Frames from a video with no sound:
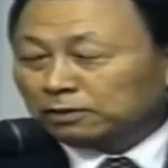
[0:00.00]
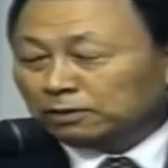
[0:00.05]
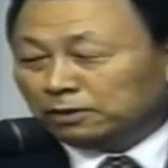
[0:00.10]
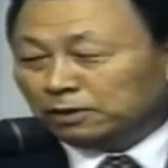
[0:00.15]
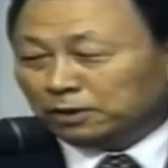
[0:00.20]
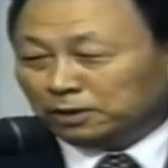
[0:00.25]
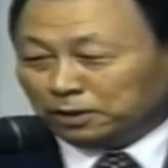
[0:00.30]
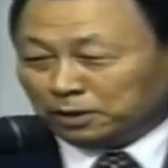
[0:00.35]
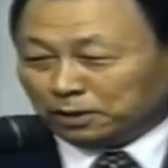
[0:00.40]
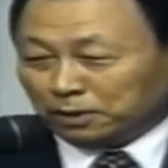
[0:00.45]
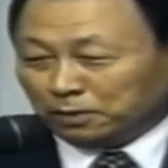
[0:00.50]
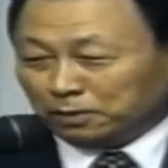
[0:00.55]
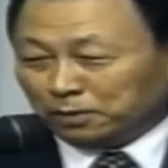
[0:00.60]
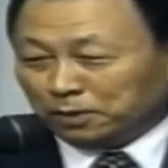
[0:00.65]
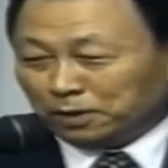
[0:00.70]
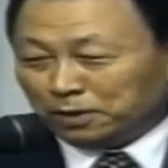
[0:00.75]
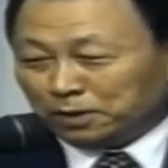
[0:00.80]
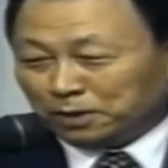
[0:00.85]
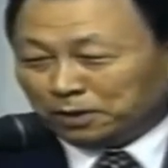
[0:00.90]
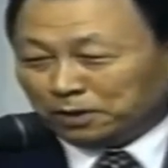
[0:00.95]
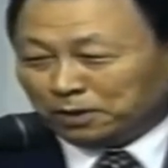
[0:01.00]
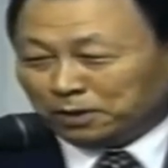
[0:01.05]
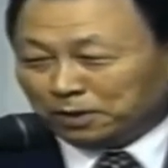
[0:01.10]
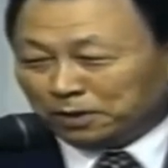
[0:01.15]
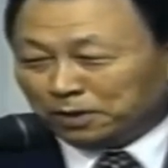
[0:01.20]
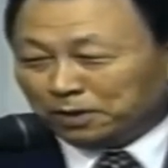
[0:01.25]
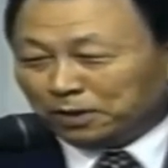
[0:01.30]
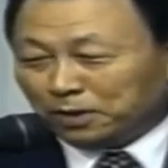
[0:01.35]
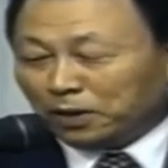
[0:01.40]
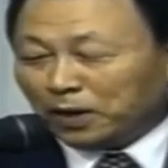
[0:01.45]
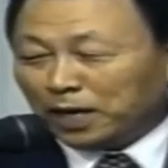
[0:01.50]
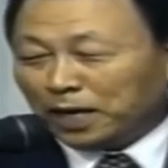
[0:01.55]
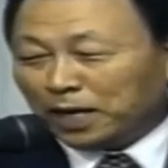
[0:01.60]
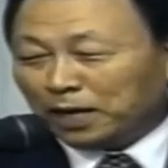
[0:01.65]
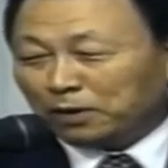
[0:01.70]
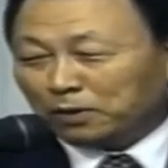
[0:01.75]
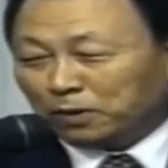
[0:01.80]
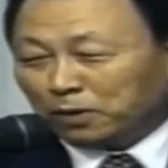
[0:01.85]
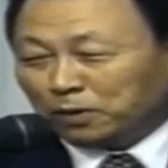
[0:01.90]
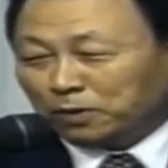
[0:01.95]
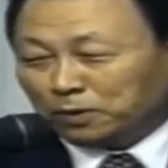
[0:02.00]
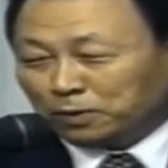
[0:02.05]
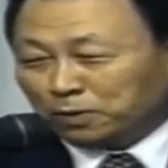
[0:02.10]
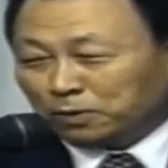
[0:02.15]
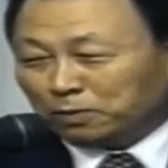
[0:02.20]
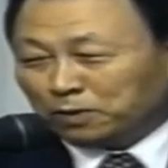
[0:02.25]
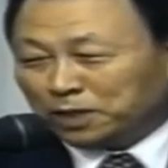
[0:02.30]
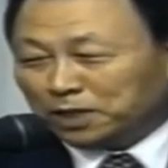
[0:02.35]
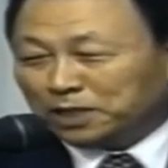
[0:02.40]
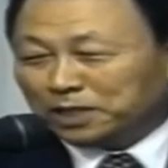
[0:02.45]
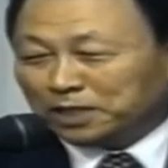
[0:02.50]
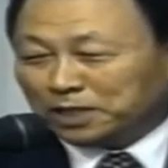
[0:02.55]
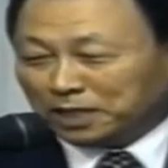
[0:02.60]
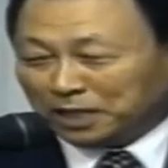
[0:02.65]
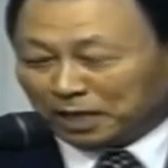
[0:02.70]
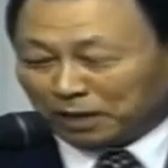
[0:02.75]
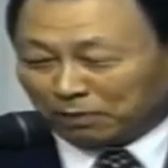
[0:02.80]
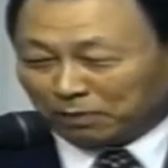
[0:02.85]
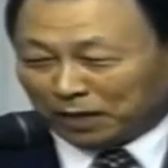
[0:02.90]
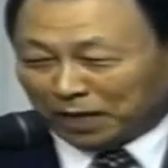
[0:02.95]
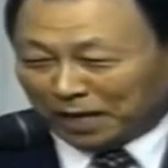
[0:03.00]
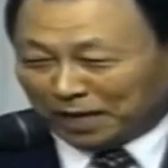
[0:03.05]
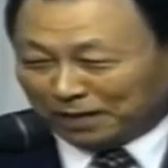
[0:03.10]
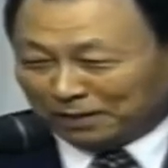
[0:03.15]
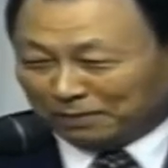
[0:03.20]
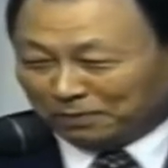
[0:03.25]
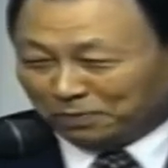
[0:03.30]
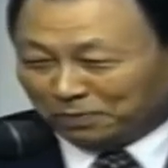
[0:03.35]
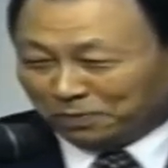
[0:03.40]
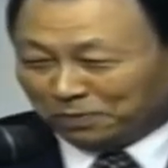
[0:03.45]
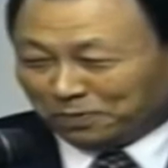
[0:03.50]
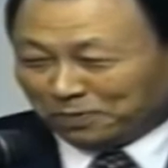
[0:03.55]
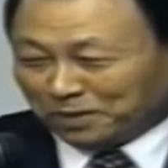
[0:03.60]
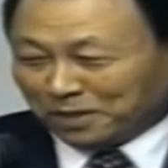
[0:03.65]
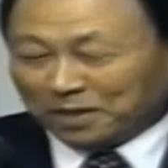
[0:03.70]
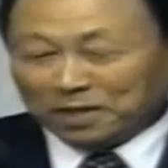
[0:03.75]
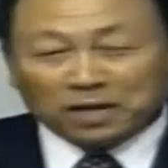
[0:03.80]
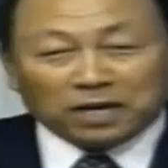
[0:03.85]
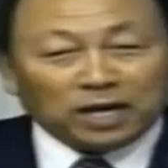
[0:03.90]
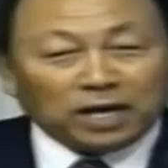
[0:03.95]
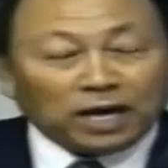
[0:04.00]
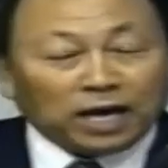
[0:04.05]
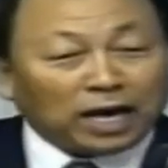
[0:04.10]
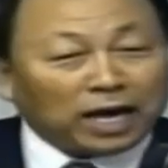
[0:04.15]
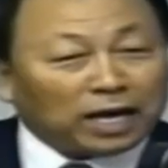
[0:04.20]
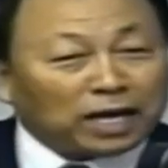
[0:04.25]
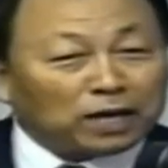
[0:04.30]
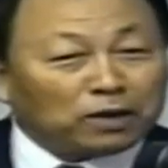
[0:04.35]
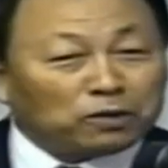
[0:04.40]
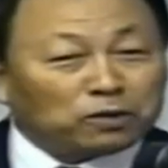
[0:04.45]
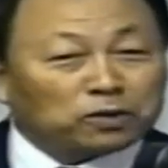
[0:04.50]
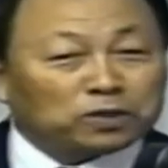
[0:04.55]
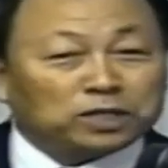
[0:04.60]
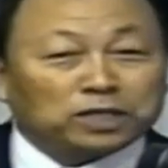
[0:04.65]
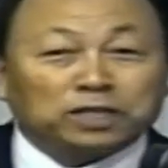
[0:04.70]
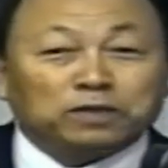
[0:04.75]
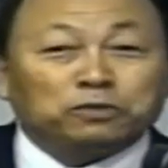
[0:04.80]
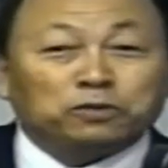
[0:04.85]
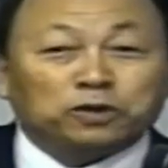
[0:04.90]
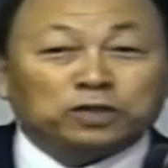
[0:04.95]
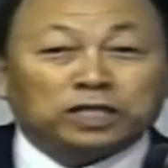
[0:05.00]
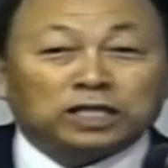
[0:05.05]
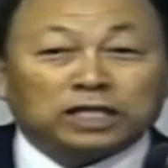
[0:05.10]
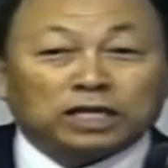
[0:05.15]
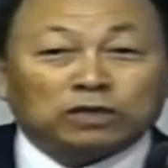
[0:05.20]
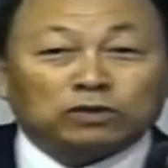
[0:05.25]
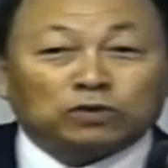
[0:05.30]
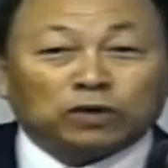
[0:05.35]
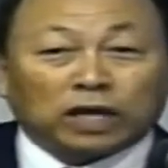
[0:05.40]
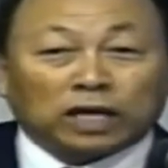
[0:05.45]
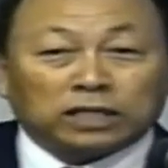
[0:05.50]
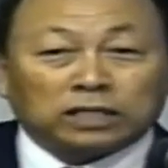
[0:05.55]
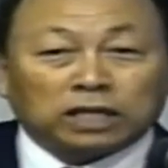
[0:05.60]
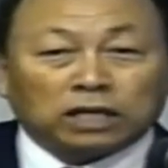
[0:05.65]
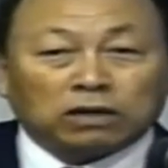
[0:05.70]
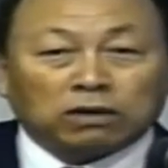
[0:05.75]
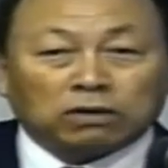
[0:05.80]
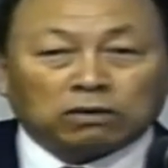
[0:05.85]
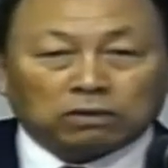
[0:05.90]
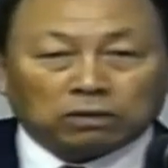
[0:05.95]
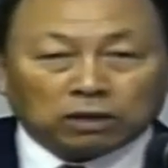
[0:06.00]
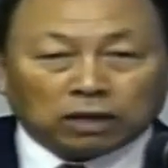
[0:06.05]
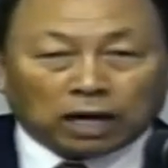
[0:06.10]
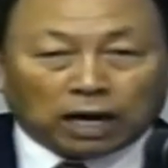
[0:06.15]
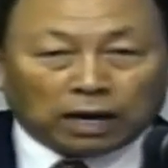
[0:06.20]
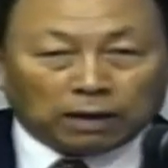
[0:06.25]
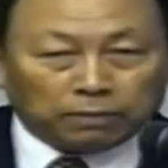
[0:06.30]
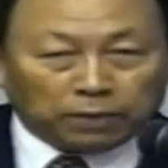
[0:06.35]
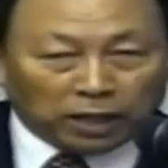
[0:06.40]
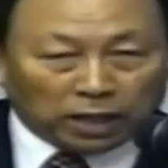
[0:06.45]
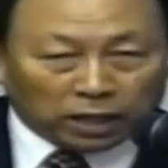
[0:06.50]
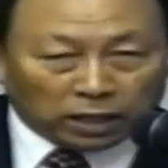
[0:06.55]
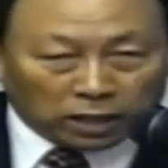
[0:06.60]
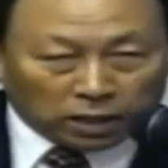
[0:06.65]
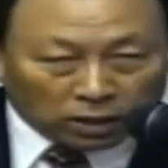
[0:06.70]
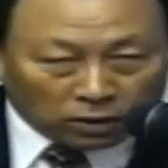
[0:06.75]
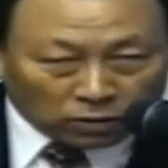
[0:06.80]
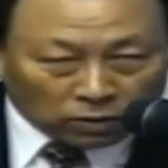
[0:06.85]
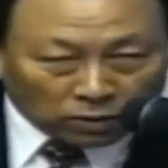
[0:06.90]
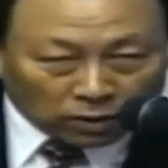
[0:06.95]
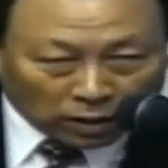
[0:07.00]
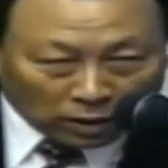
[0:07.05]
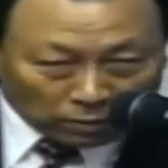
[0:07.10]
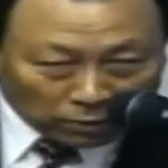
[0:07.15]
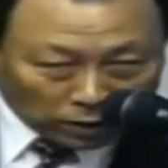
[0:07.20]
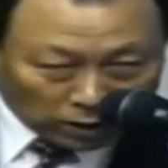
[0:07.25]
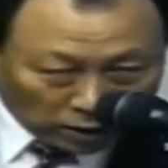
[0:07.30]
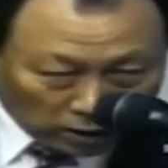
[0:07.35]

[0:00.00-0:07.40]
不足的普人问朴牧师：“给大家责备的时候，这位信徒，最近您祷告太欠缺了吧？悔